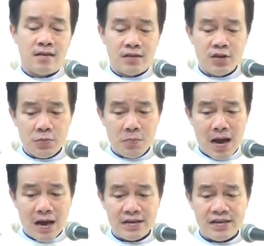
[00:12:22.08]
Thưa ông
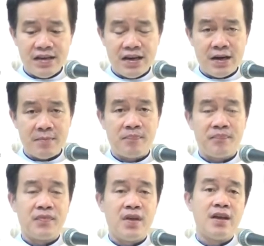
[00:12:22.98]
bà anh chị em,
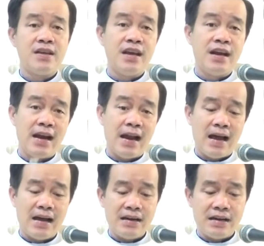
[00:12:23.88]
nhìn
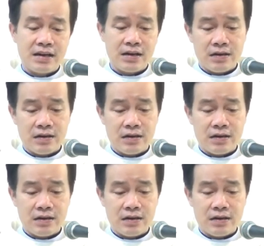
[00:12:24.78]
lại